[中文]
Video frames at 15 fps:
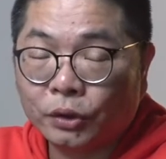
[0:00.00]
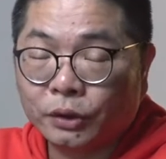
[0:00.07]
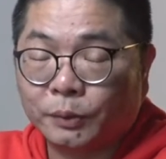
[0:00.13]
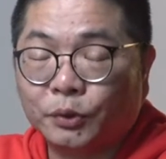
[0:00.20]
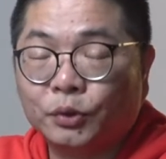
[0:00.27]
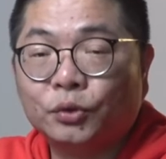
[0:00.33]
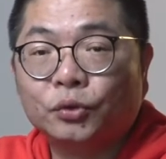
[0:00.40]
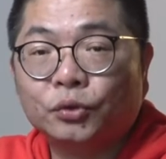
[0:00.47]
怎
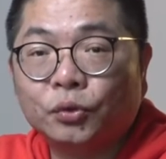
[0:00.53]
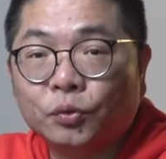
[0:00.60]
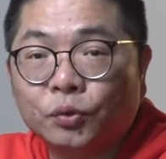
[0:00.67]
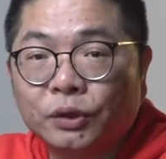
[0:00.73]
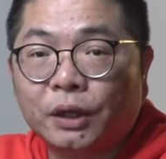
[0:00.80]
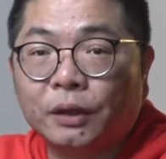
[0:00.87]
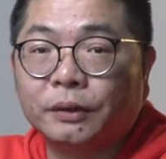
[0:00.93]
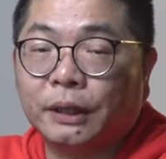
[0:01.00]
么去做用
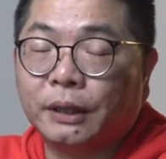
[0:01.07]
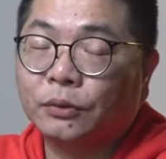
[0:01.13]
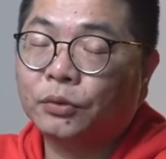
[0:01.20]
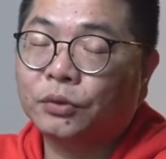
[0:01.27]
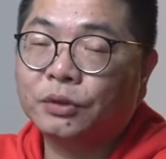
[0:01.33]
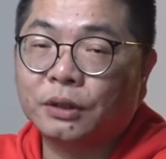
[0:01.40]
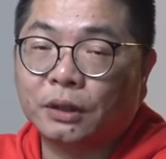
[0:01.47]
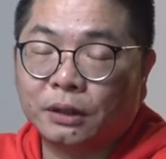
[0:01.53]
户调研、
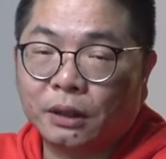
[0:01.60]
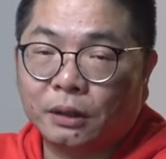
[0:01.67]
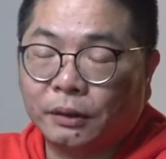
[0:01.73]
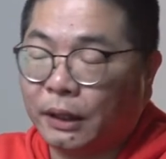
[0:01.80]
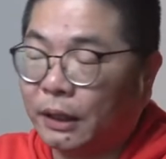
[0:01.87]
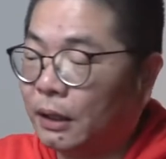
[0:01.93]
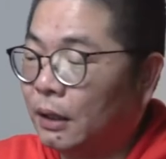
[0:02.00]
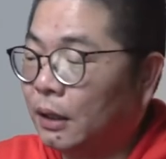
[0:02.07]
做市场调
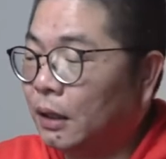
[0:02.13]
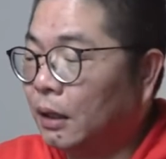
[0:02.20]
研，